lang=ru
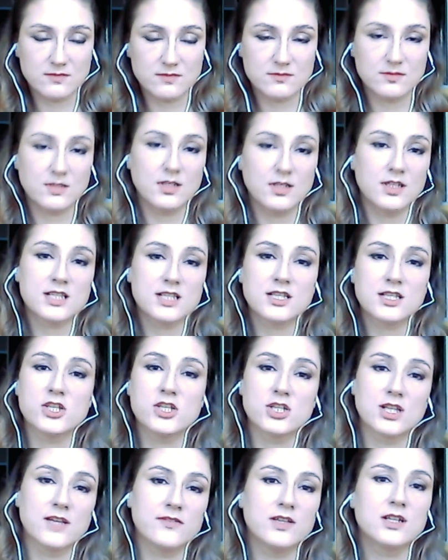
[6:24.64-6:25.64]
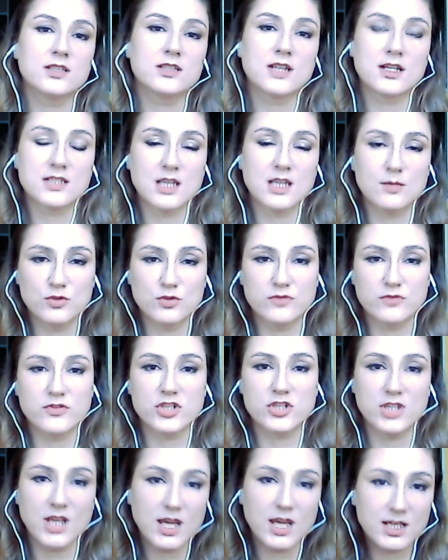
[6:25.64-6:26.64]
Если человек так само
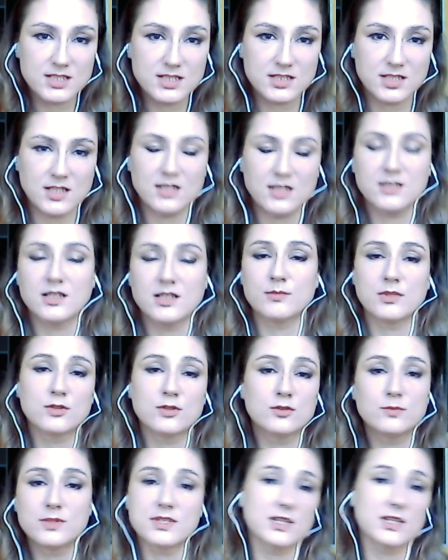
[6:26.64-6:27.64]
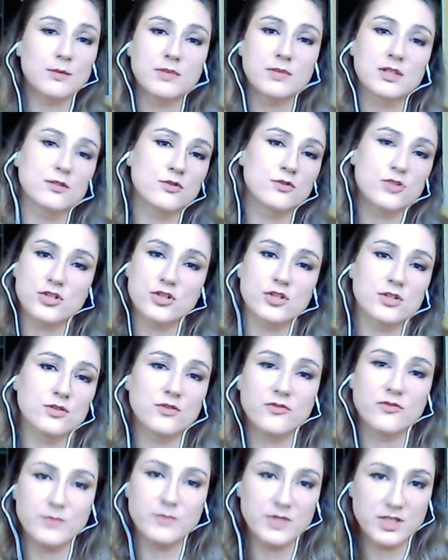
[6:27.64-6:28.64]
утверждается, я могу быть самой лучшей
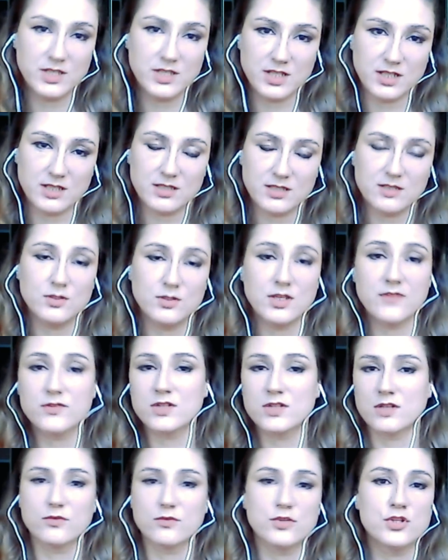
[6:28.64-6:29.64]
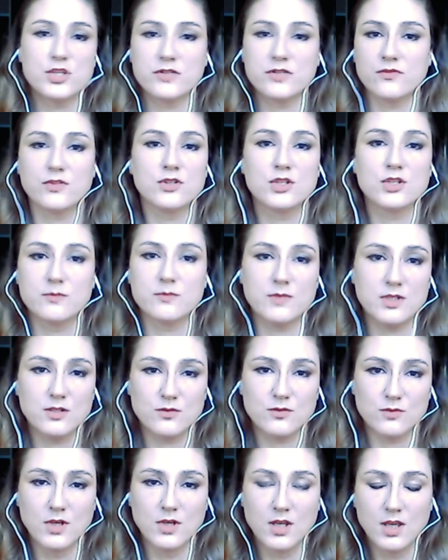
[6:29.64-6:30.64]
женой в мире, но я все равно ничего не
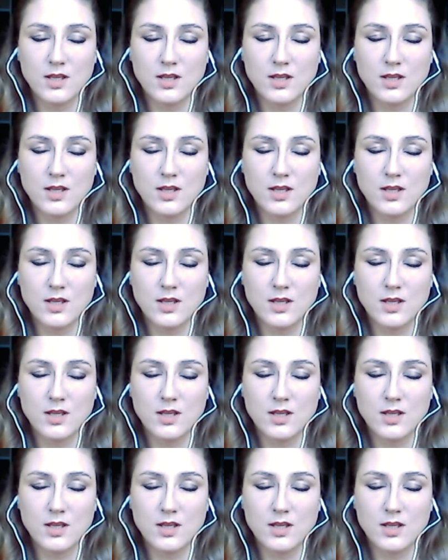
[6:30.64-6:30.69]
изменю.